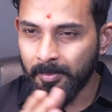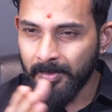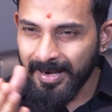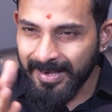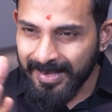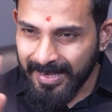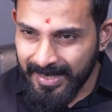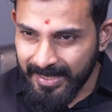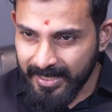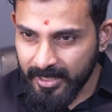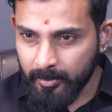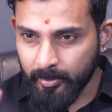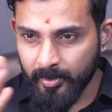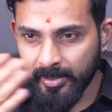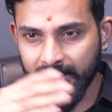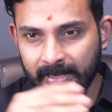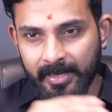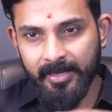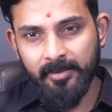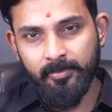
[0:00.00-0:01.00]
மக்கள்கிட்ட
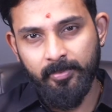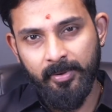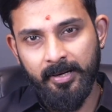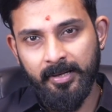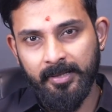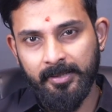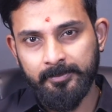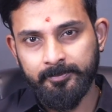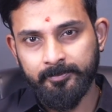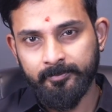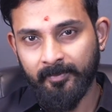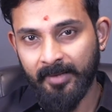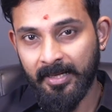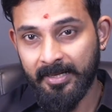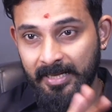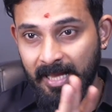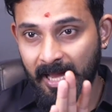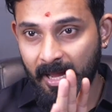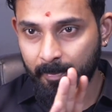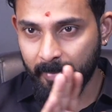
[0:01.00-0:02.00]
போய் கேட்டு பாருங்கள்
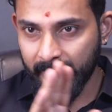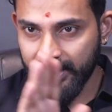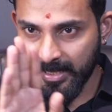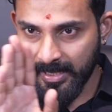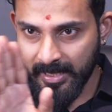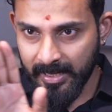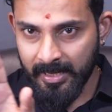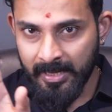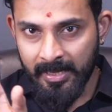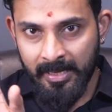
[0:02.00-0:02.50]
நாற்பதில்